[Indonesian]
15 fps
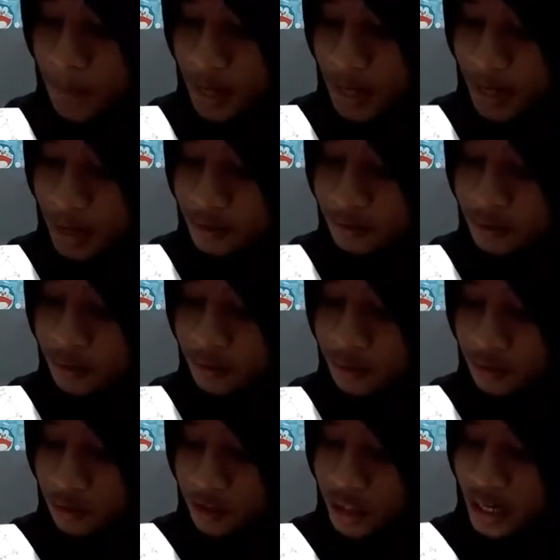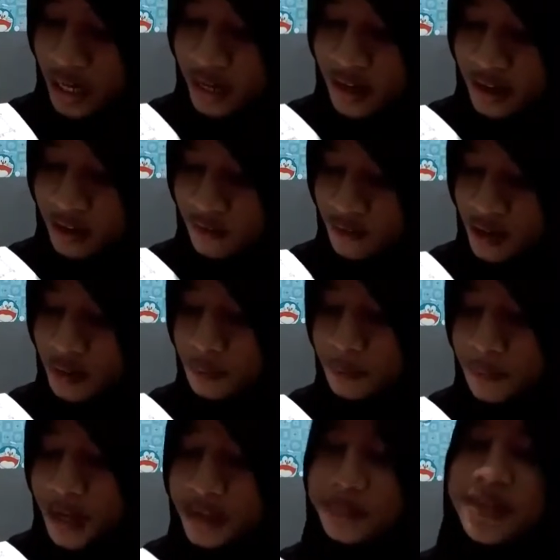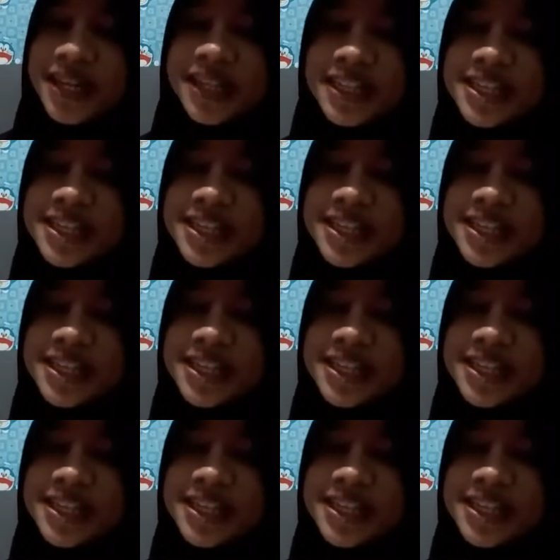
maka untuk kotangan alfa 4 per